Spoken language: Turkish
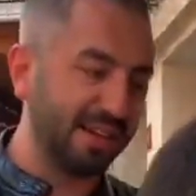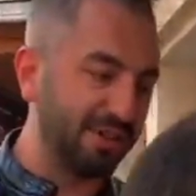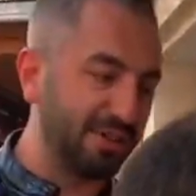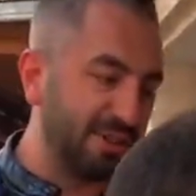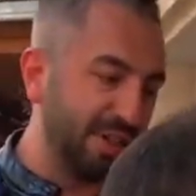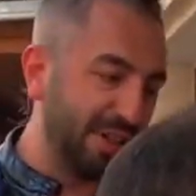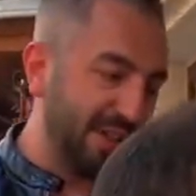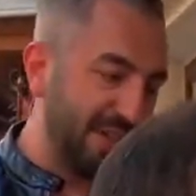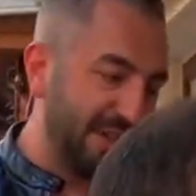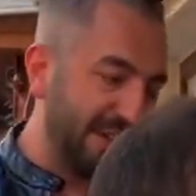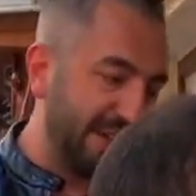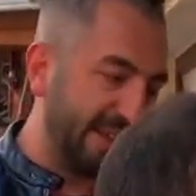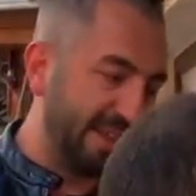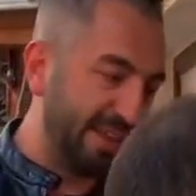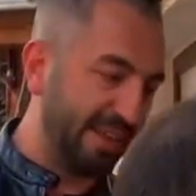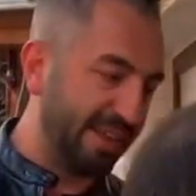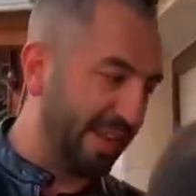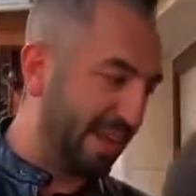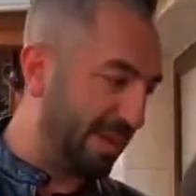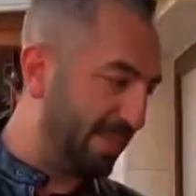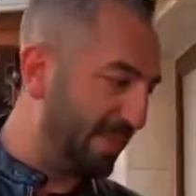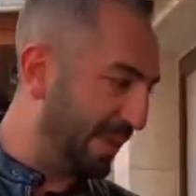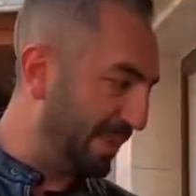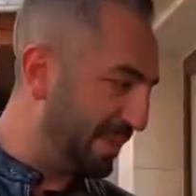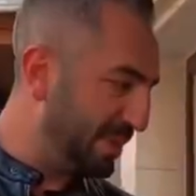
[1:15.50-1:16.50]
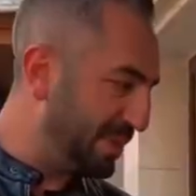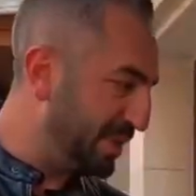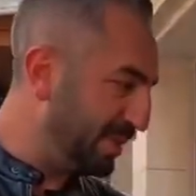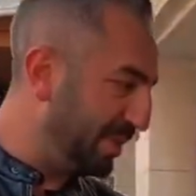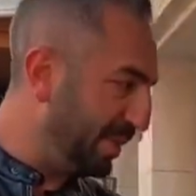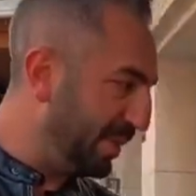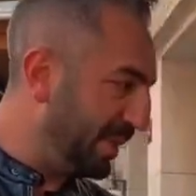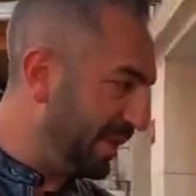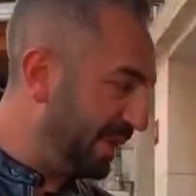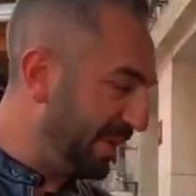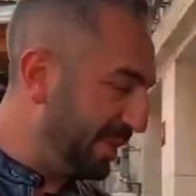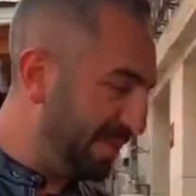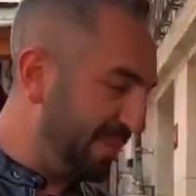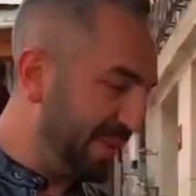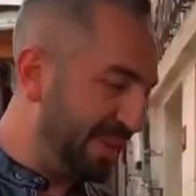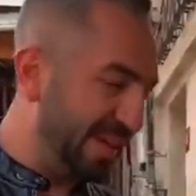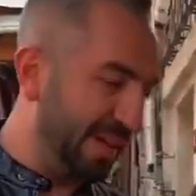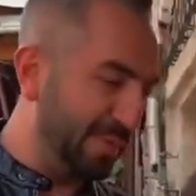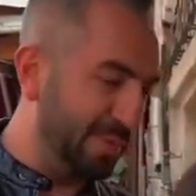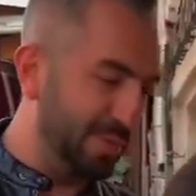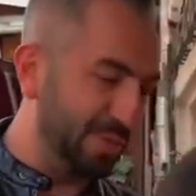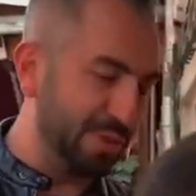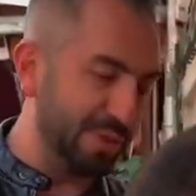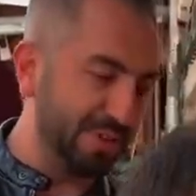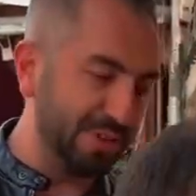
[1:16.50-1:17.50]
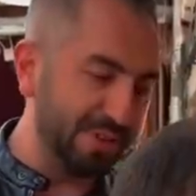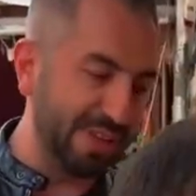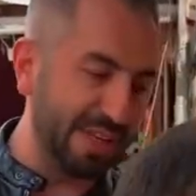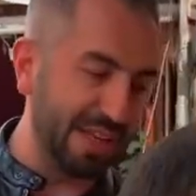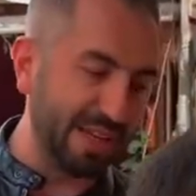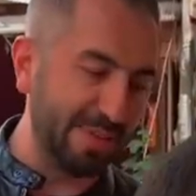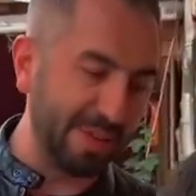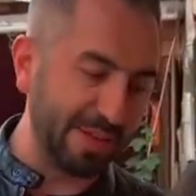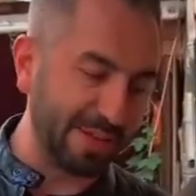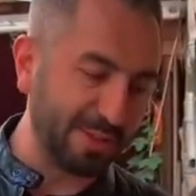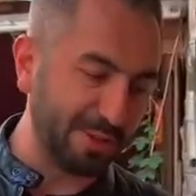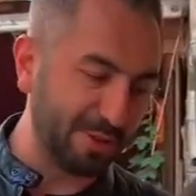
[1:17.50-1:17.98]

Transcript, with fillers: daha önce Gelip yemiştim ama bir daha bugün denemek